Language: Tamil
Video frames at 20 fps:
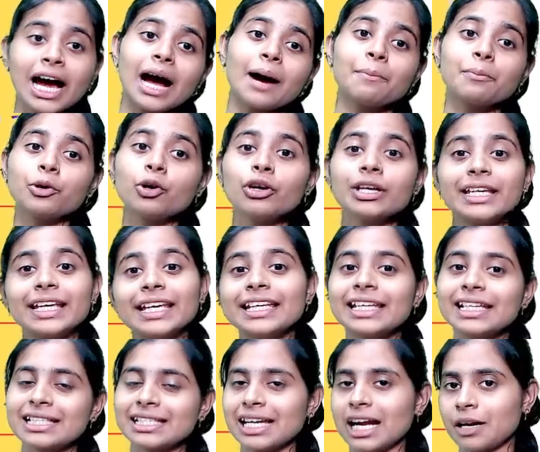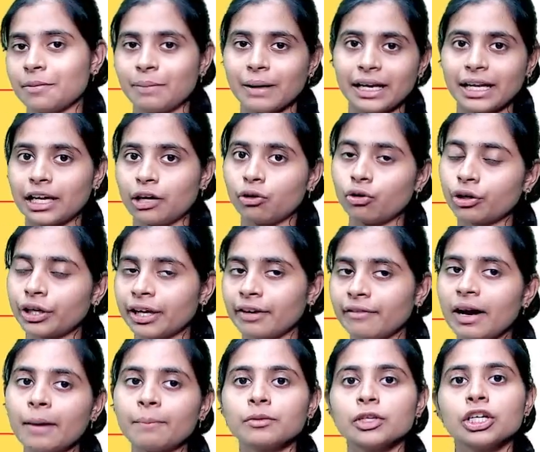அப்புறம் இங்கே ஸ்டார்ட் பண்ணுங்கள்
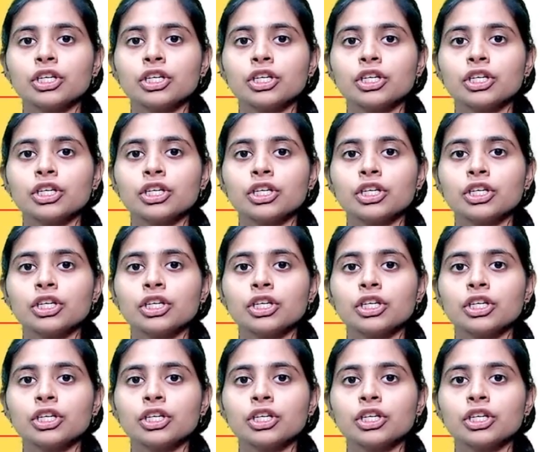ஓகேவா